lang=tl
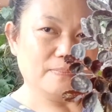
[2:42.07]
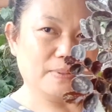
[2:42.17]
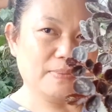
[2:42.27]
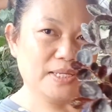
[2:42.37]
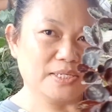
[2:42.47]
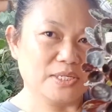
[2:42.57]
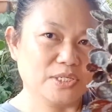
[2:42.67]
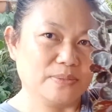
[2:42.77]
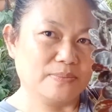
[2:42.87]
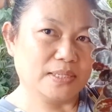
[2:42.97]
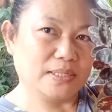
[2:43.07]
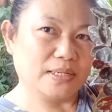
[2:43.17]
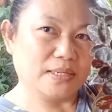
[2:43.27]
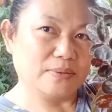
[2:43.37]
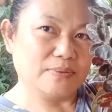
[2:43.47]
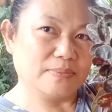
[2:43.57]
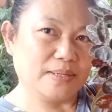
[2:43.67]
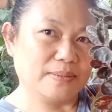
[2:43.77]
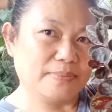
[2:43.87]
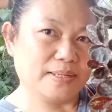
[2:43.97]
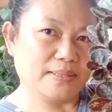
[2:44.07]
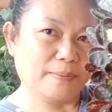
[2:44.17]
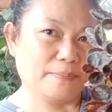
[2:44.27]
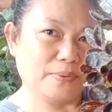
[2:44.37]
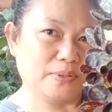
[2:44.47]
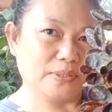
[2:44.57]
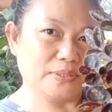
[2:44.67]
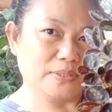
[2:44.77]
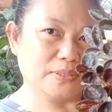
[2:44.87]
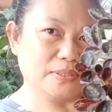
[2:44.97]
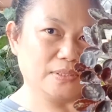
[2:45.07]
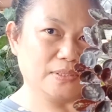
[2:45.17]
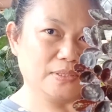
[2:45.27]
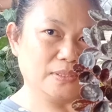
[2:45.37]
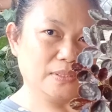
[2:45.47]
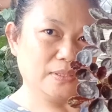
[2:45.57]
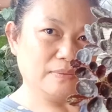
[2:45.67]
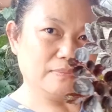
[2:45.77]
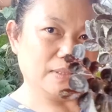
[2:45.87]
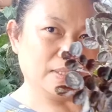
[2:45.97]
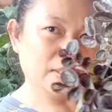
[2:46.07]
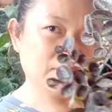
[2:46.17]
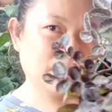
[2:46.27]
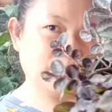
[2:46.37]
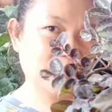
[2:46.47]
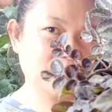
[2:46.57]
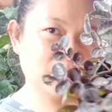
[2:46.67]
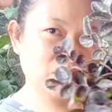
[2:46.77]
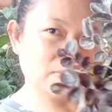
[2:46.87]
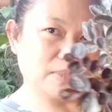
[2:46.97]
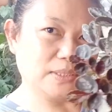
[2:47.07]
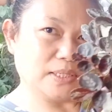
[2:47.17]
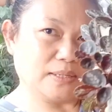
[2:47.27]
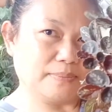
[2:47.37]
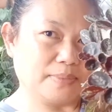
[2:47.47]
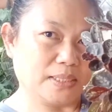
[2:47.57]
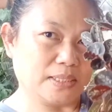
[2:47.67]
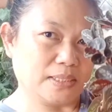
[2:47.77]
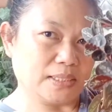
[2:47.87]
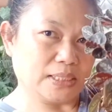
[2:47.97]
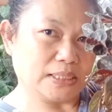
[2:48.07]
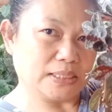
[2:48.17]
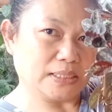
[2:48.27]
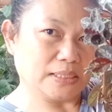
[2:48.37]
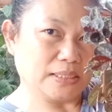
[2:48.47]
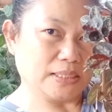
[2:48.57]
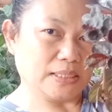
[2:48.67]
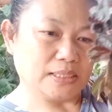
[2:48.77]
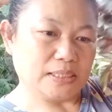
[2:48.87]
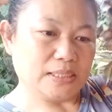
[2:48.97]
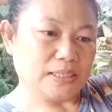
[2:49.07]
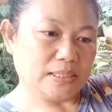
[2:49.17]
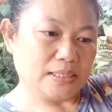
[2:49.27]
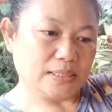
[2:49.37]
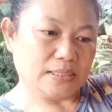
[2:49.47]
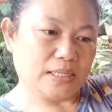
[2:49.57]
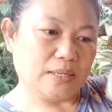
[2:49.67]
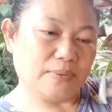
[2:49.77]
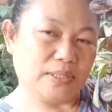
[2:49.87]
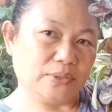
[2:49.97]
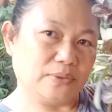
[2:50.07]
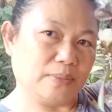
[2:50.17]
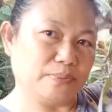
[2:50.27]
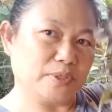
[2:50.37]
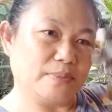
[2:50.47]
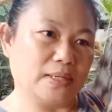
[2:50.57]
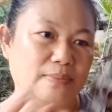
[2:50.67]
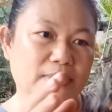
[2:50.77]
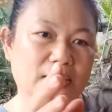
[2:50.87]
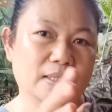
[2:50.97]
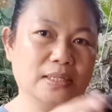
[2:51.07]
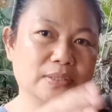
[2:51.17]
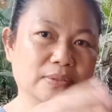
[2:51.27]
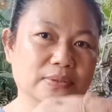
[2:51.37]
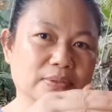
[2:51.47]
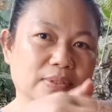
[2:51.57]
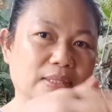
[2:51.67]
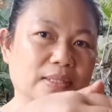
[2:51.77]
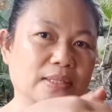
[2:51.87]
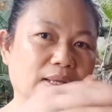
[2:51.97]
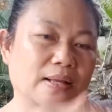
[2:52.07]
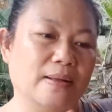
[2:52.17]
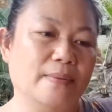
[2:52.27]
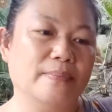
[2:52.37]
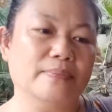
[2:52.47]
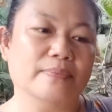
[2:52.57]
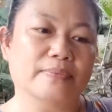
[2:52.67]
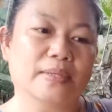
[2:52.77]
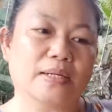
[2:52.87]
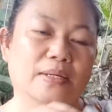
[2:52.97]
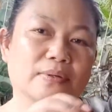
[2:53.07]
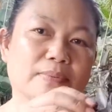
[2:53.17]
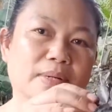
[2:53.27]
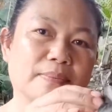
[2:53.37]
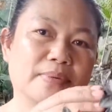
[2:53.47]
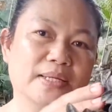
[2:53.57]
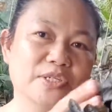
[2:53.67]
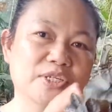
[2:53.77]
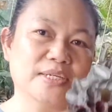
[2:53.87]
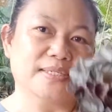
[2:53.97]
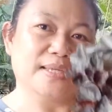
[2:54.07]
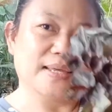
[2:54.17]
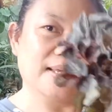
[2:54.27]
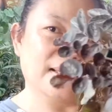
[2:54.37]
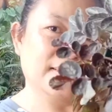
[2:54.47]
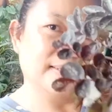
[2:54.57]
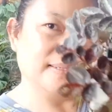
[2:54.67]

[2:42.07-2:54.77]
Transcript: Mabilis lang siya mag humaba tapos mabilis, mabilis din siya magdami. Ayan. Dalawa lang to tapos marami na nag ano. Nagkaroon ng mga branches. Ayan.